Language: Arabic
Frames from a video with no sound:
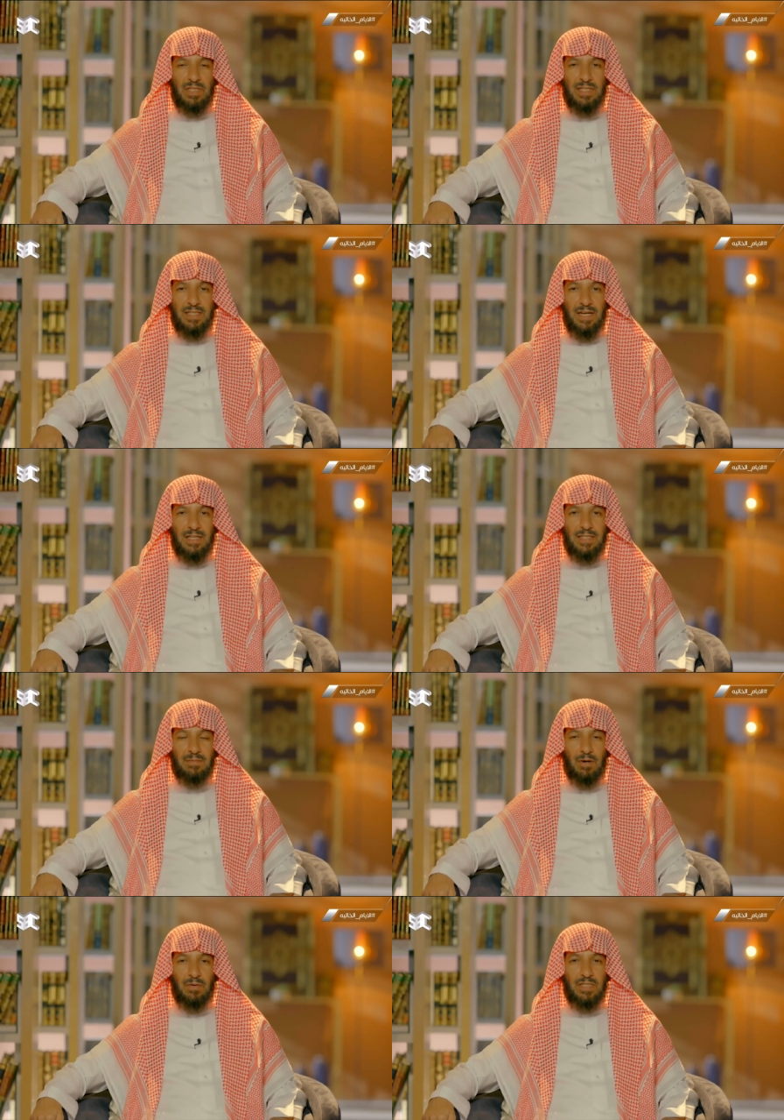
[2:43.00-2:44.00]

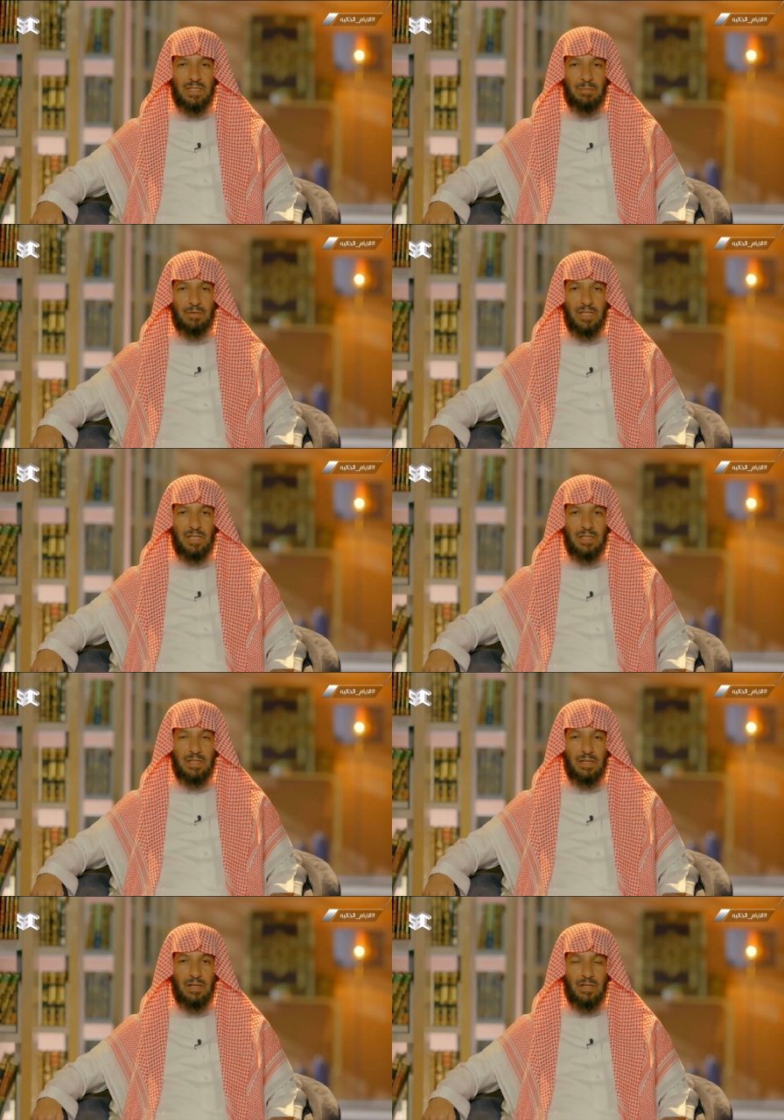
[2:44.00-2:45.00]
التقدمه والتمهيد
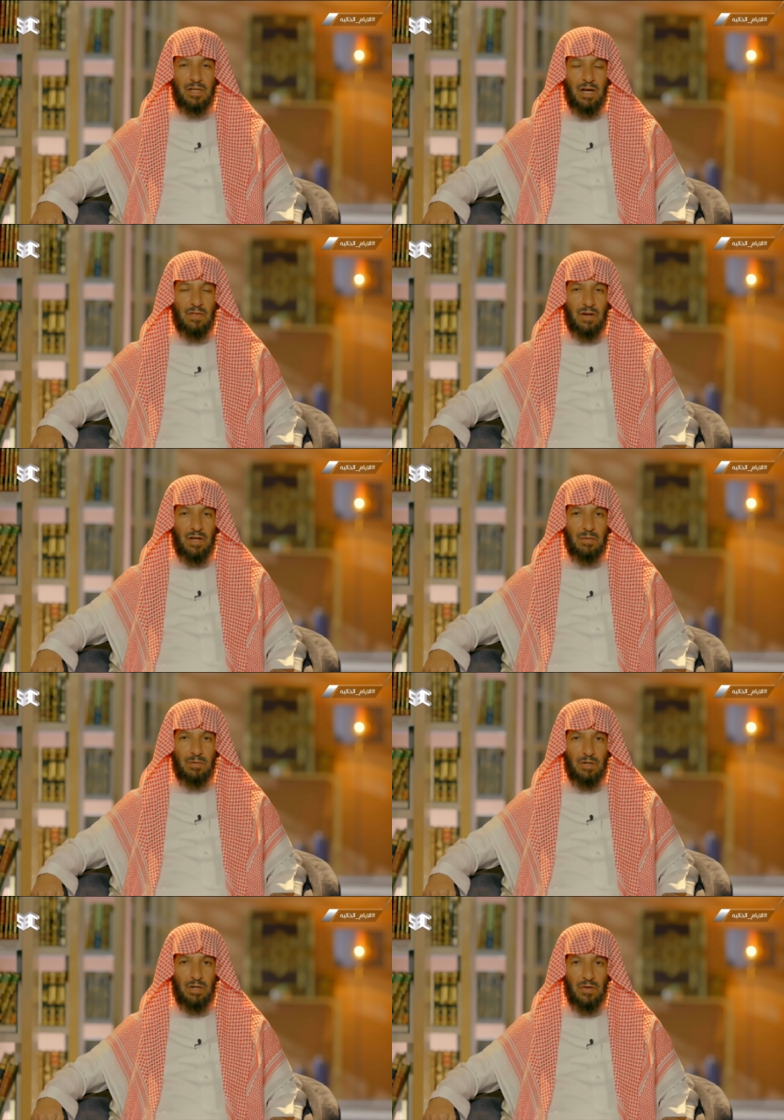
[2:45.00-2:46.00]
لهذا
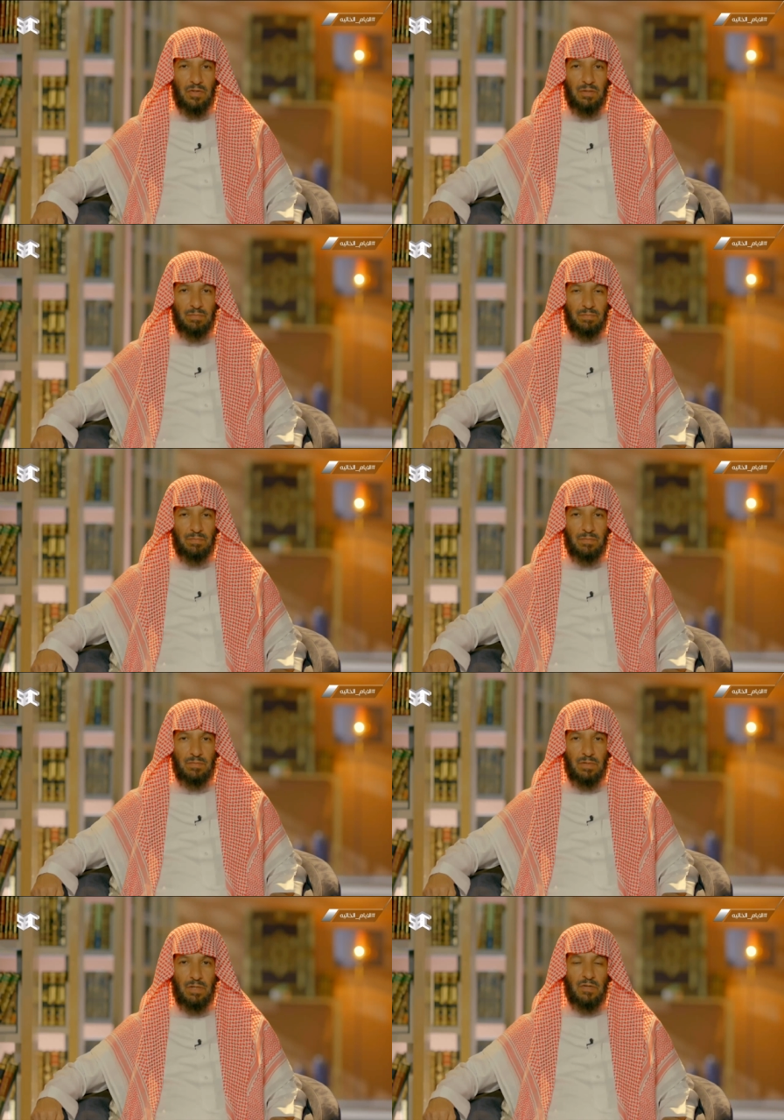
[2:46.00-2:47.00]
الخبر العظيم
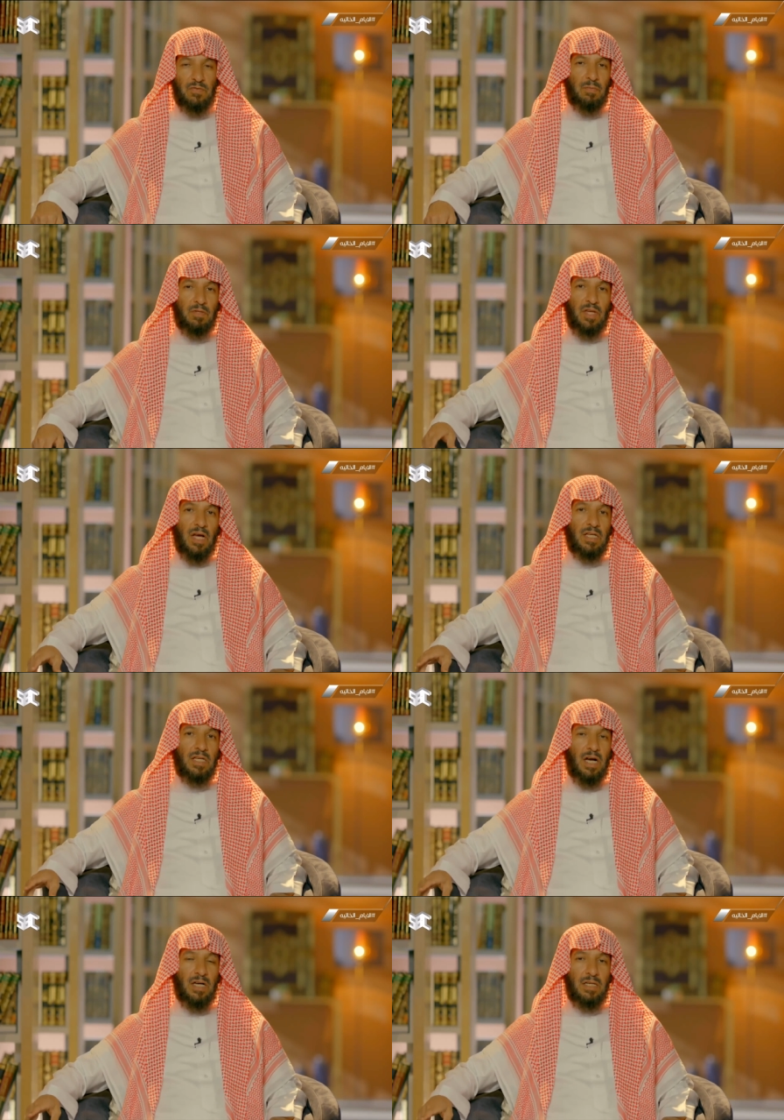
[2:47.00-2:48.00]
فمن
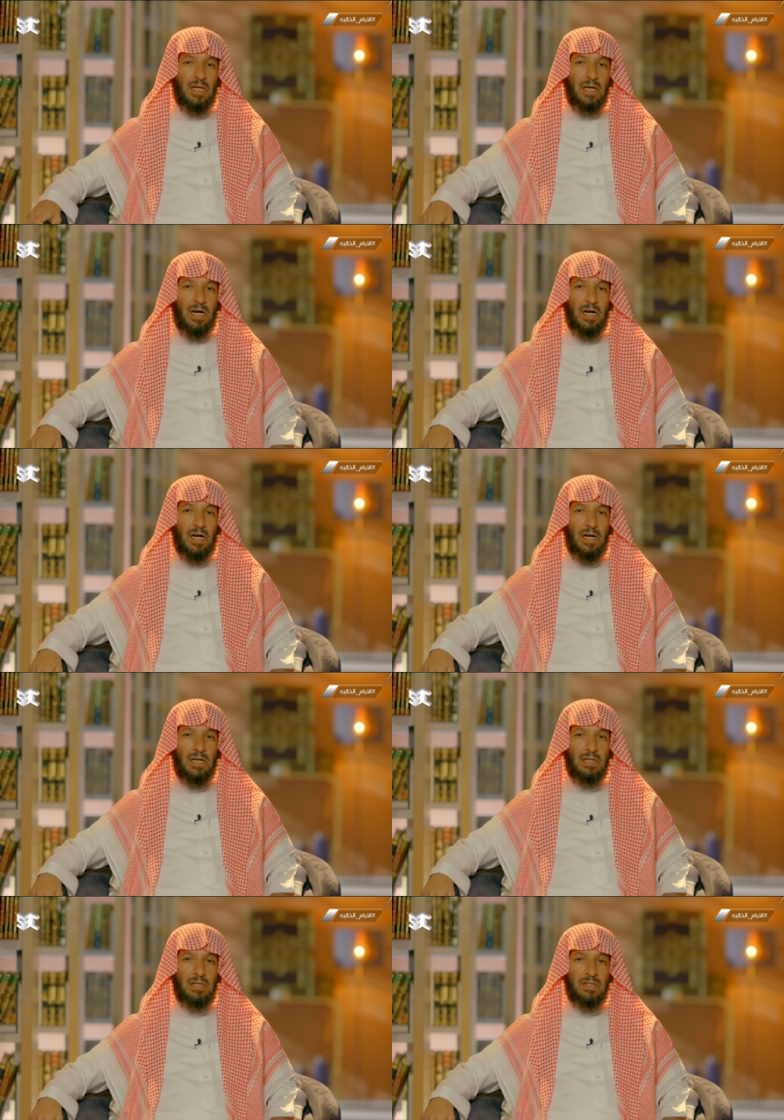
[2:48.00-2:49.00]
ذلك ان الله
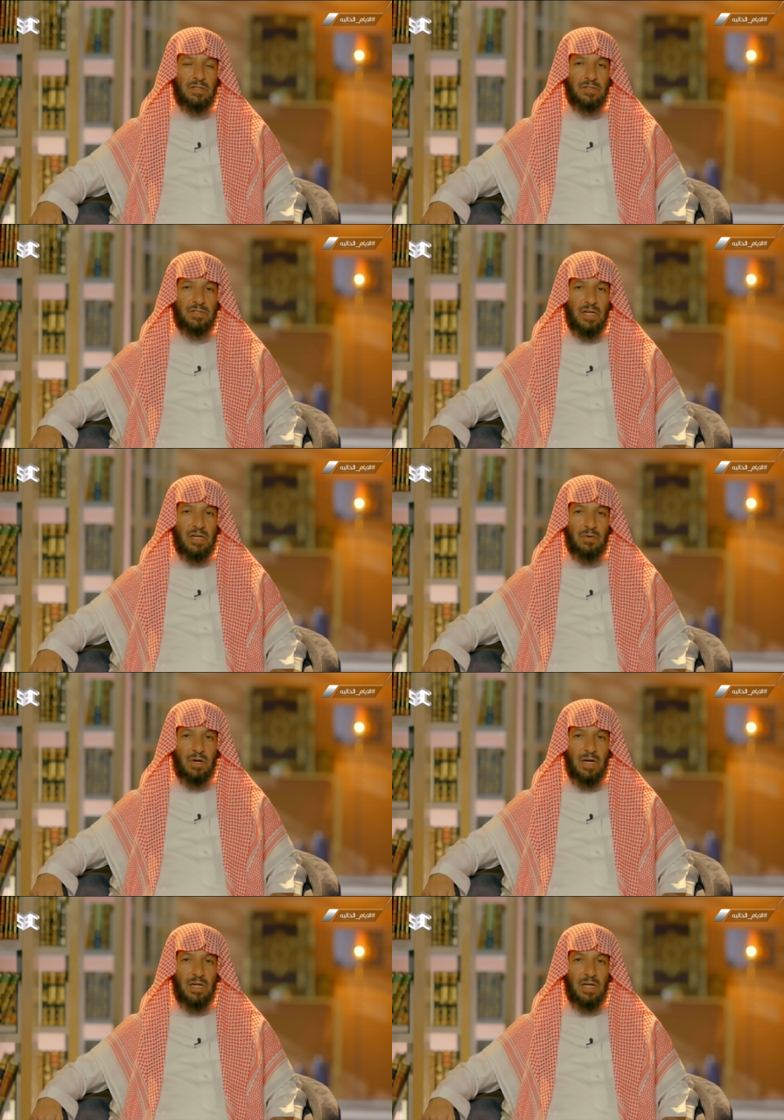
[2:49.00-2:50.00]
جل
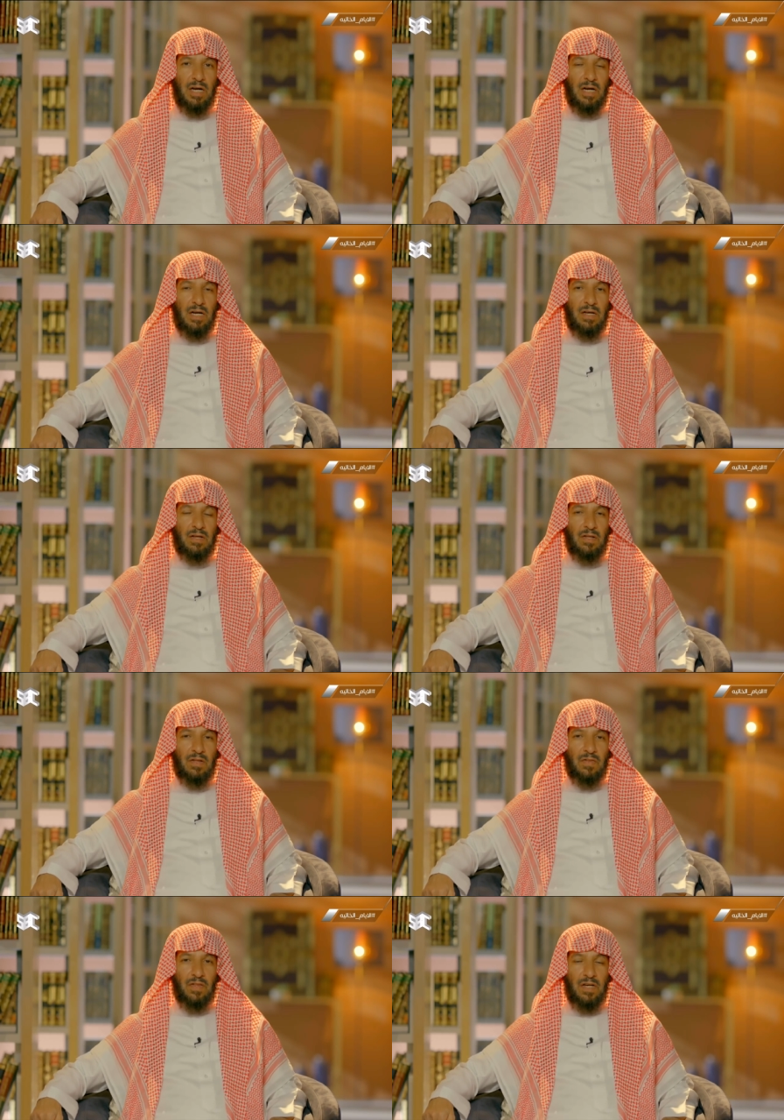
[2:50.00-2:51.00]
وعلا
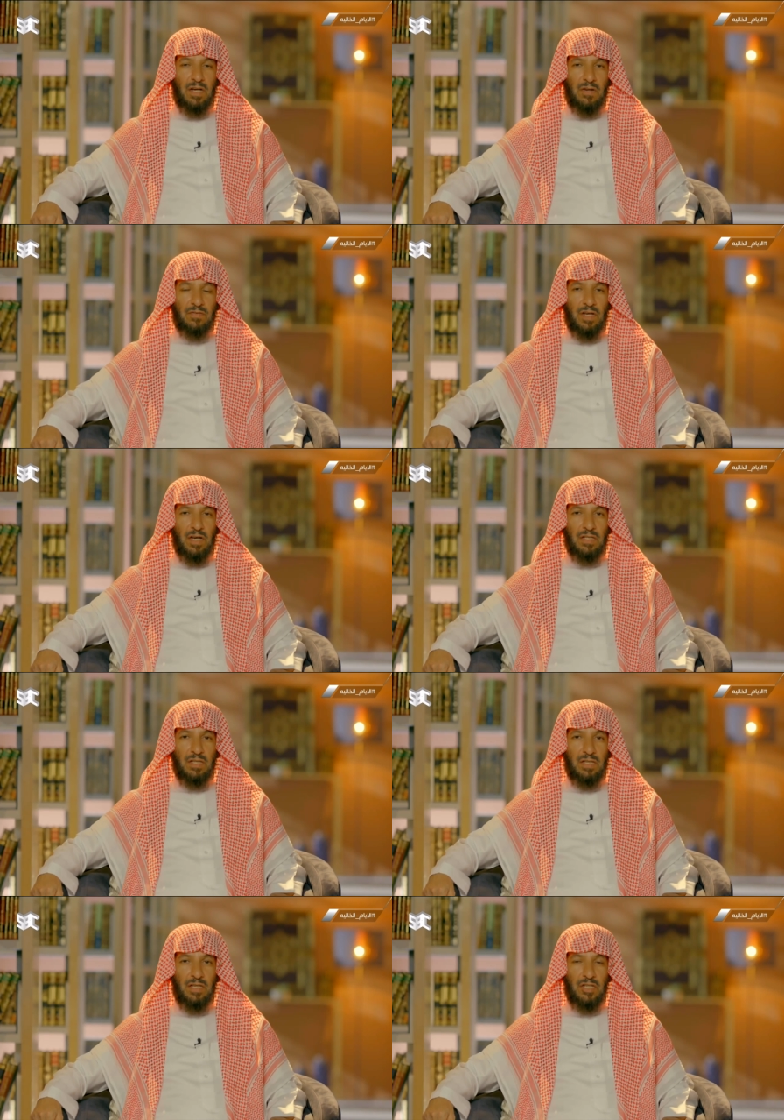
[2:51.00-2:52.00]
ذكر في
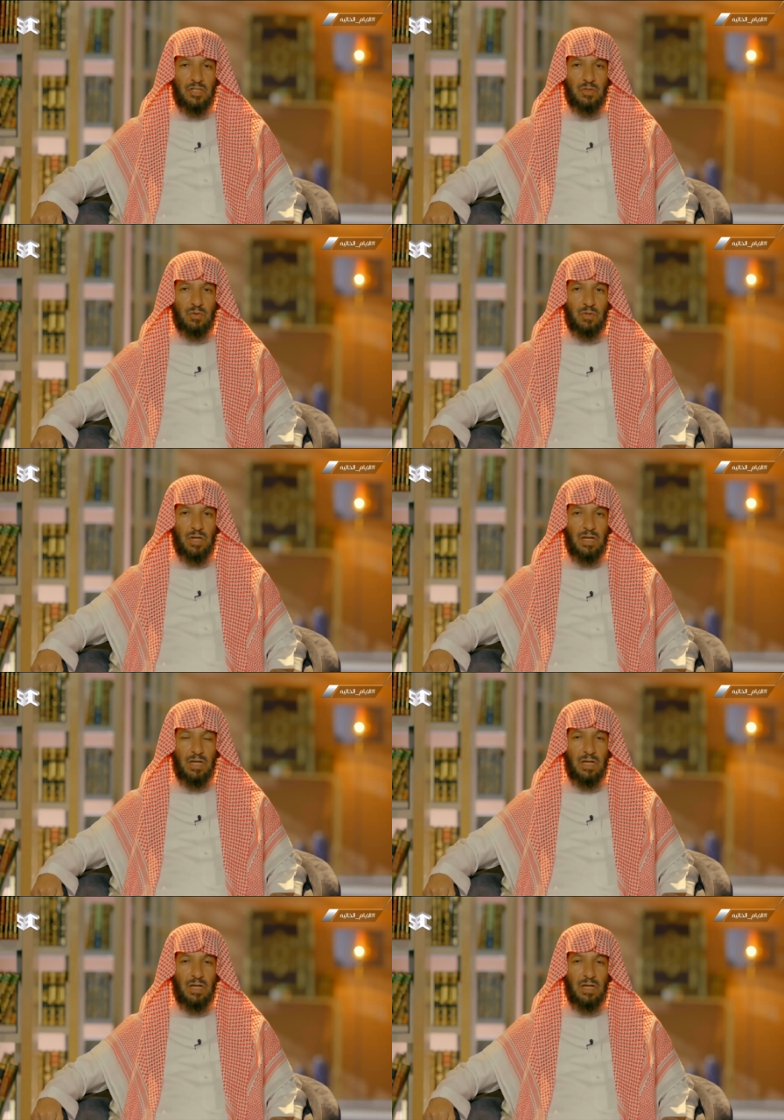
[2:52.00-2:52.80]
هذه السوره